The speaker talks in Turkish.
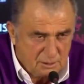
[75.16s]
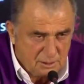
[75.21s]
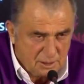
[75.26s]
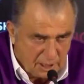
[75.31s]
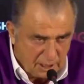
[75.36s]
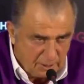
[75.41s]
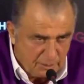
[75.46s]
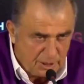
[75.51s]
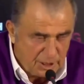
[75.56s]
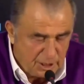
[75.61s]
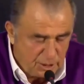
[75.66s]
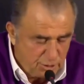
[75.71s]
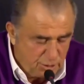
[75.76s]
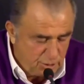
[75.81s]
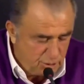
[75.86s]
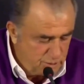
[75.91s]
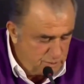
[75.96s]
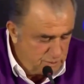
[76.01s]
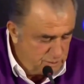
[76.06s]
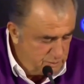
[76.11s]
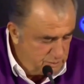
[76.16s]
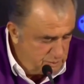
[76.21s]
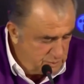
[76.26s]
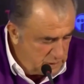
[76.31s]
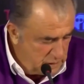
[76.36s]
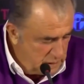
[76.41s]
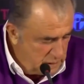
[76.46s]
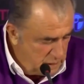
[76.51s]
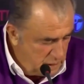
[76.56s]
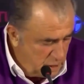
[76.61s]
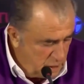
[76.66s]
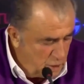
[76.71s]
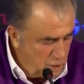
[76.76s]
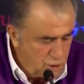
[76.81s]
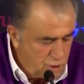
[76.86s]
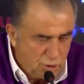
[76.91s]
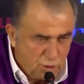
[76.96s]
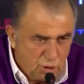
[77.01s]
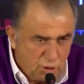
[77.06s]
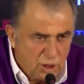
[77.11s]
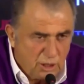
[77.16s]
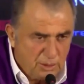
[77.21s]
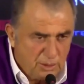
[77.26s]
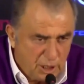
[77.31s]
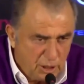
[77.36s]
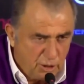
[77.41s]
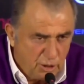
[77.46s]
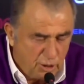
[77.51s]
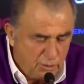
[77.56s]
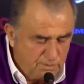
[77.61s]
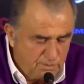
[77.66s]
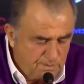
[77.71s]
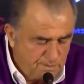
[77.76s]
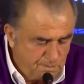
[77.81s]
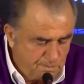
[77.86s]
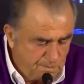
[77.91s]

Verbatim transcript: tahmin ediyorum. Şunu da biliyorum.